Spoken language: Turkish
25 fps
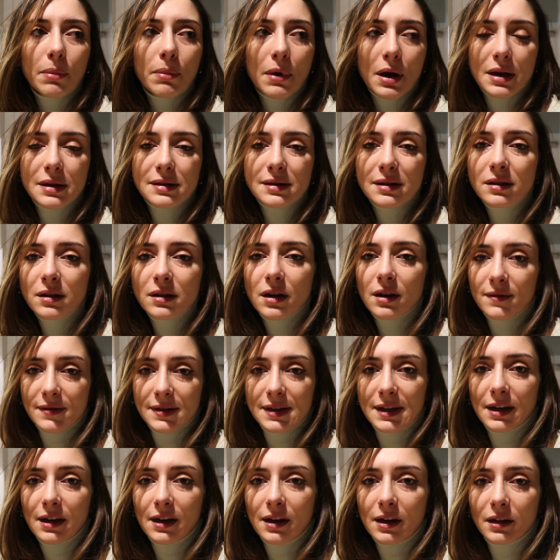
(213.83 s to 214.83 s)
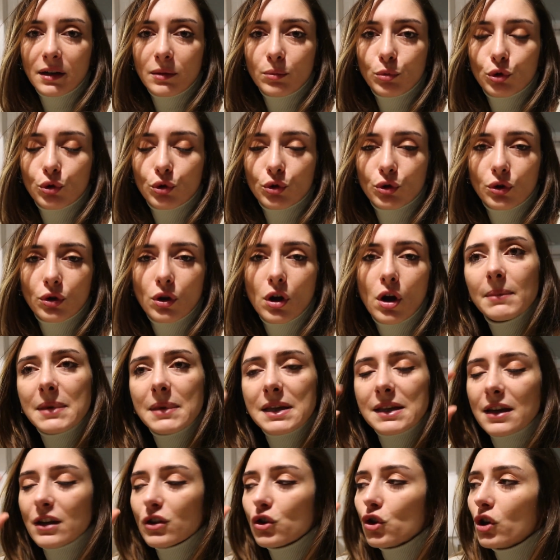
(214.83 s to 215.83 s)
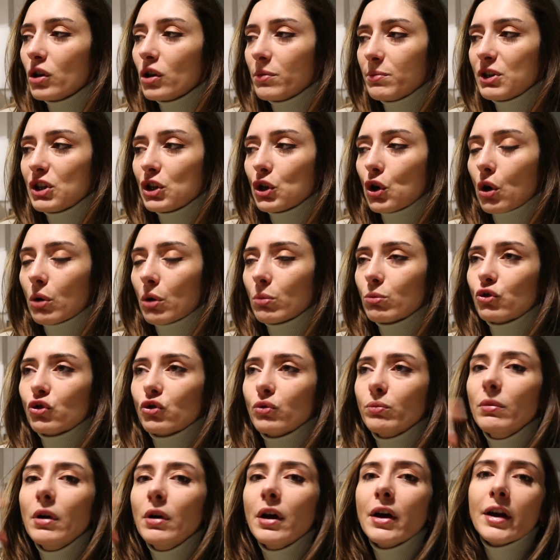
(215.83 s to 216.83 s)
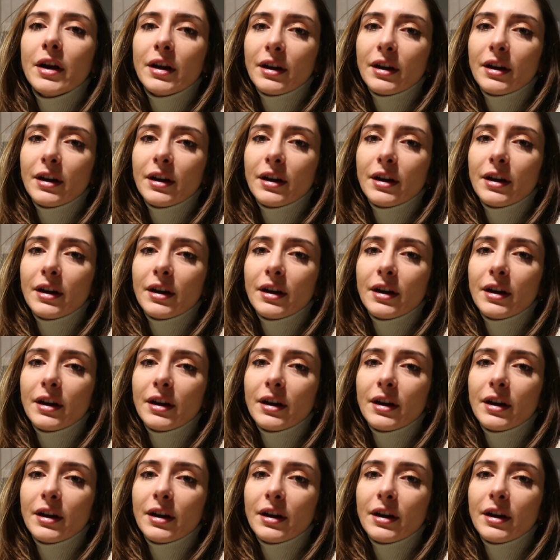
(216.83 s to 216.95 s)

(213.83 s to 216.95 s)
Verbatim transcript: bazı tavsiyelerde bulunun. Mesela şöyle bir şey görmüştüm.